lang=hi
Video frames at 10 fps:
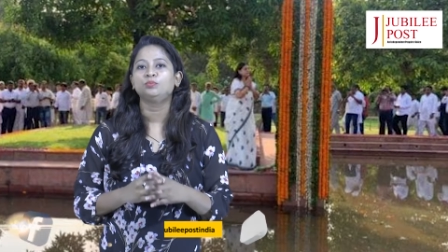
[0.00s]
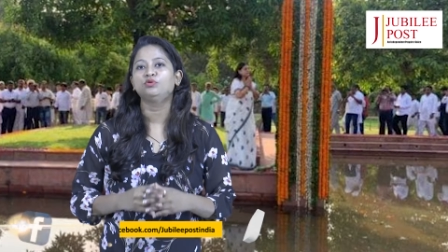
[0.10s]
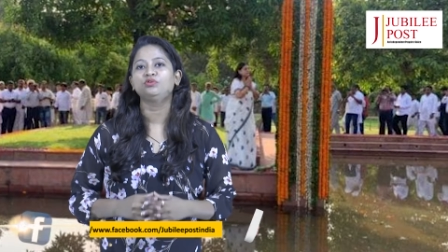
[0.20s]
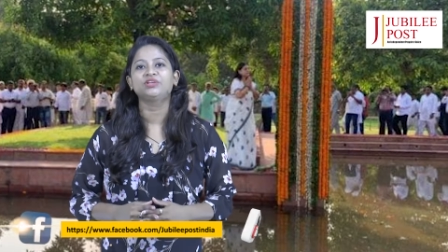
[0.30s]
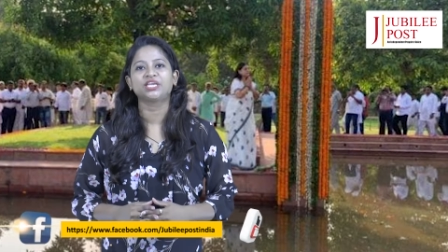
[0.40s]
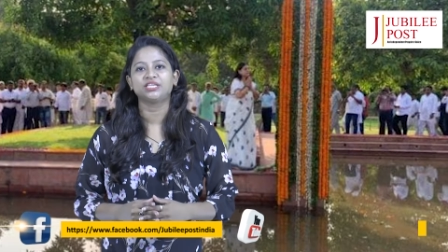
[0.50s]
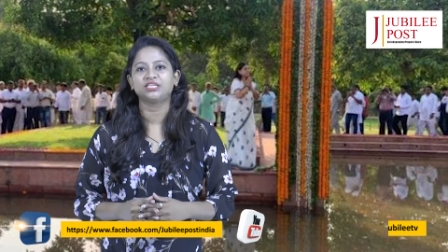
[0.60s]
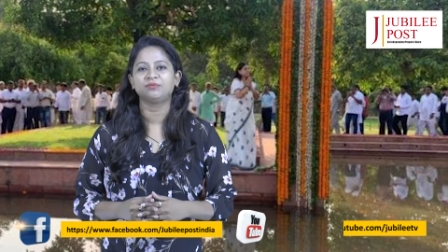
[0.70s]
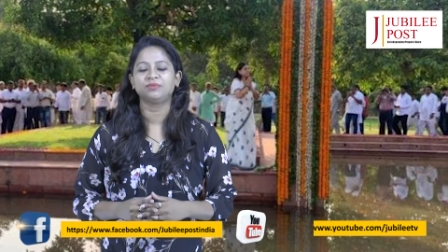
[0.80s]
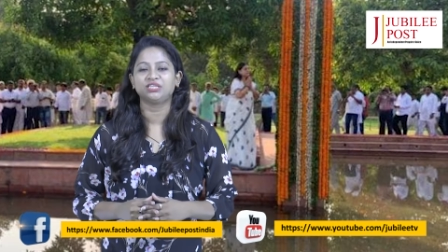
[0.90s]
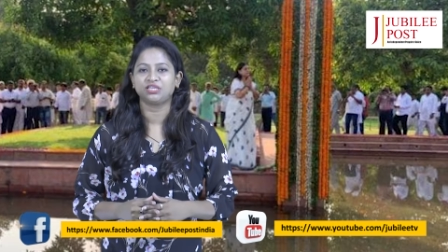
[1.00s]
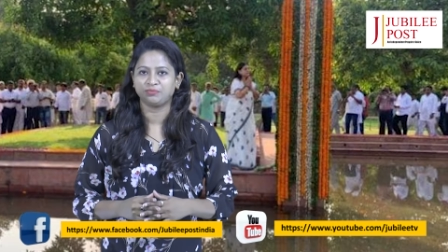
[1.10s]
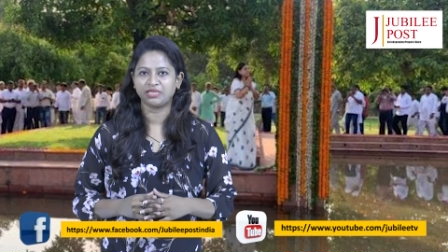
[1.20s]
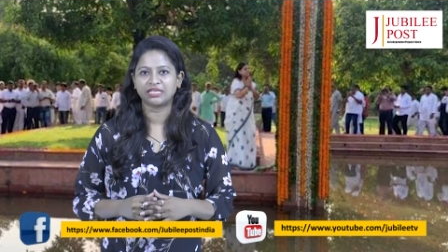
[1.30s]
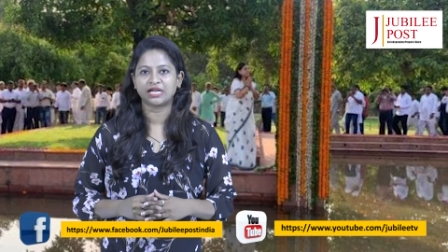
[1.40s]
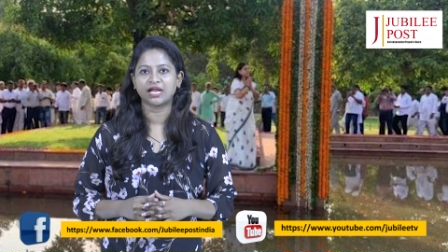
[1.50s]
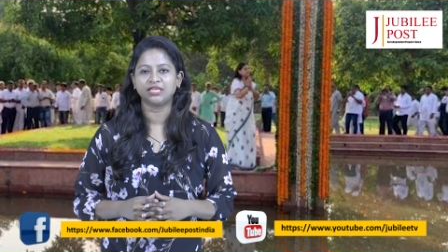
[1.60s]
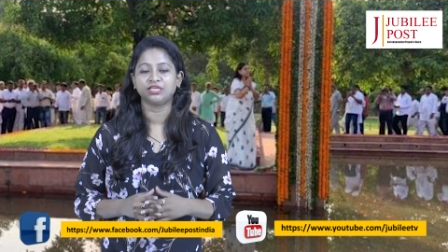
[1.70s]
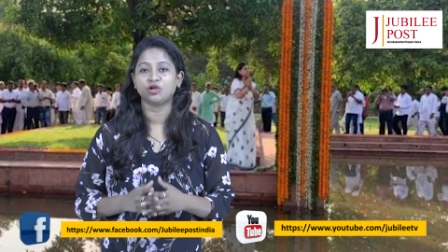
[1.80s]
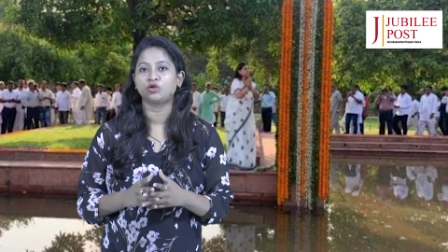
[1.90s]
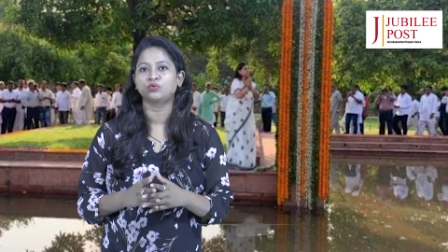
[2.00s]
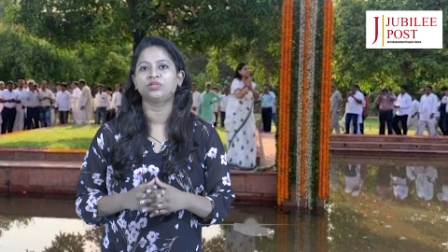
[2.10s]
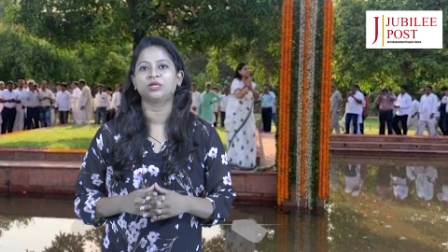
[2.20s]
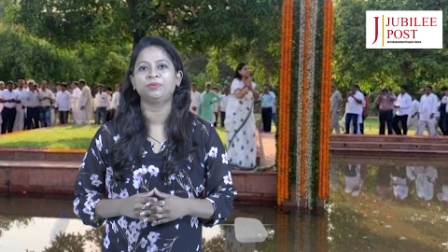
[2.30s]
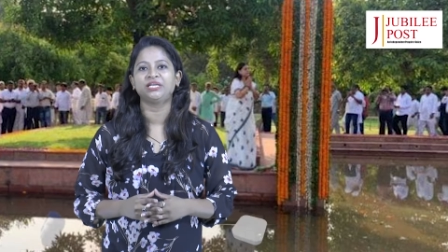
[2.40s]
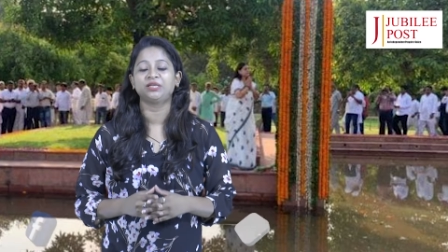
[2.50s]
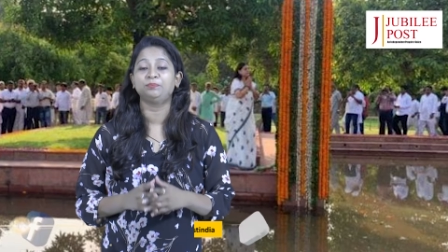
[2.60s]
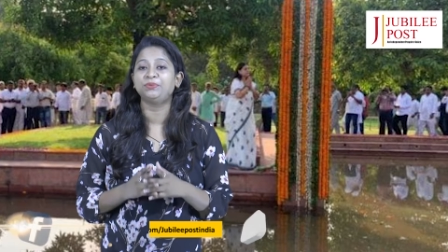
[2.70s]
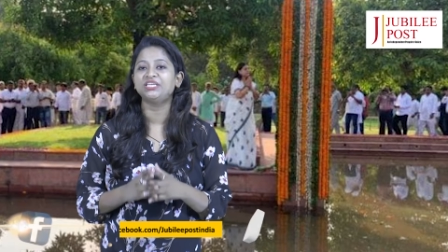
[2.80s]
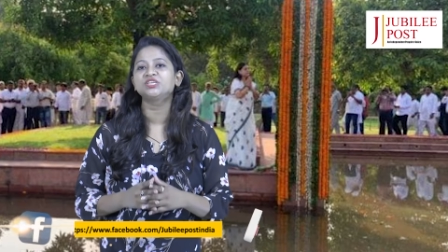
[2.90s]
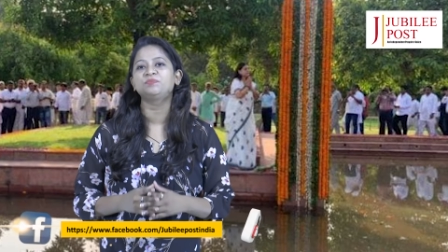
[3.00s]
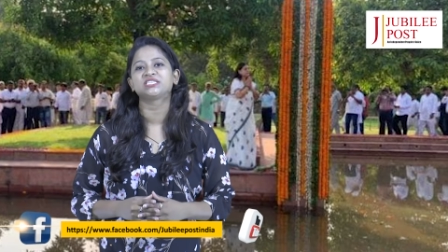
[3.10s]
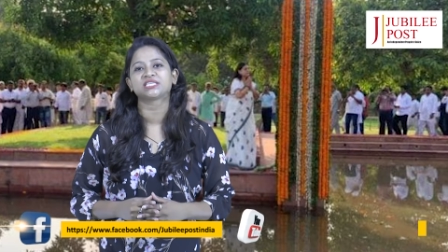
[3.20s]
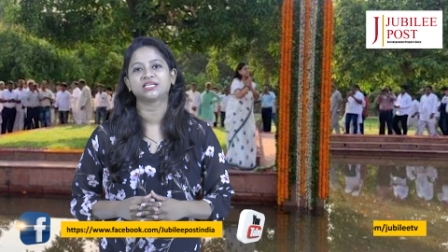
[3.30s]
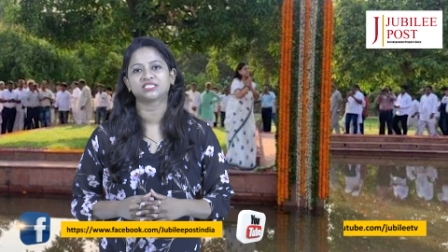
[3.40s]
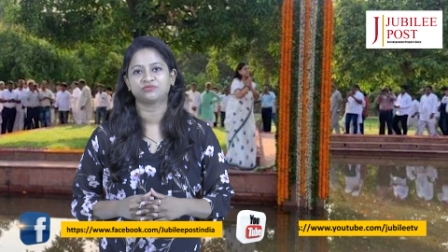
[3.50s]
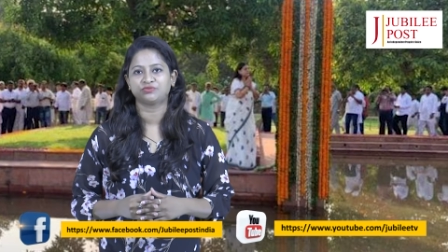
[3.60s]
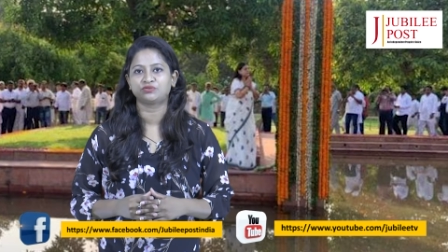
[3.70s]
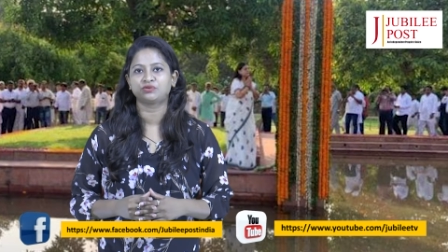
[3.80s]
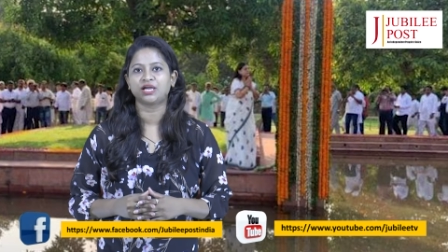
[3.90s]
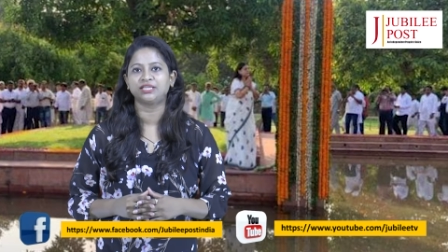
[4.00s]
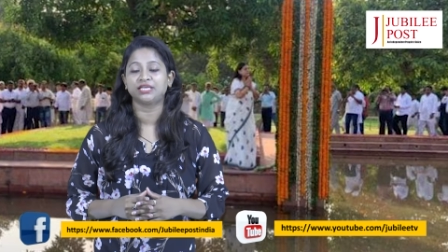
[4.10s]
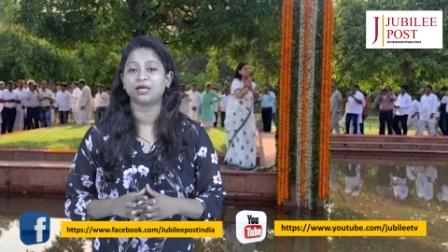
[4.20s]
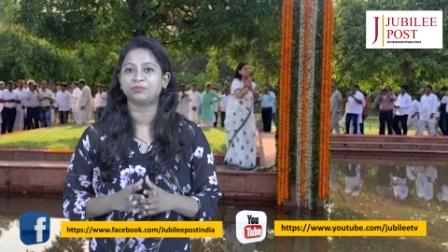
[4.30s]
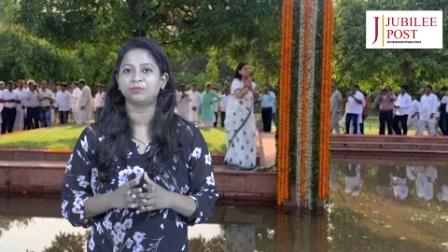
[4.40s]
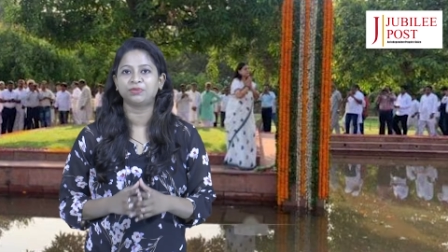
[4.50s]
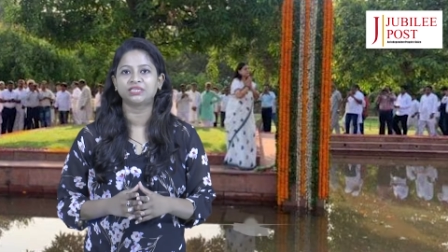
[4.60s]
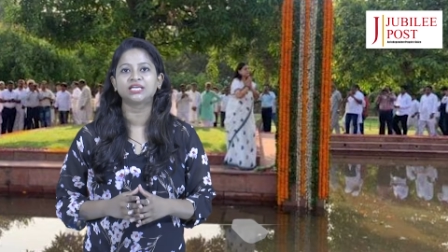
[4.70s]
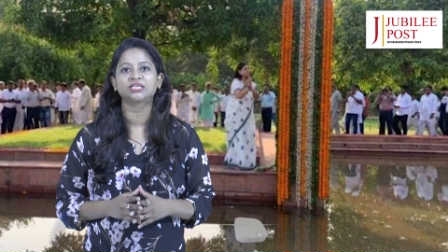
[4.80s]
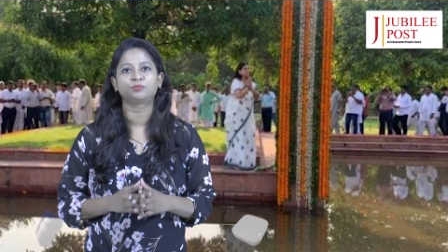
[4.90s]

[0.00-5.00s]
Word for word: पूर्व केंद्रीय मंत्री मेनका गांधी और उनके बेटे बीजेपी सांसद वरुण गांधी अपने पिता की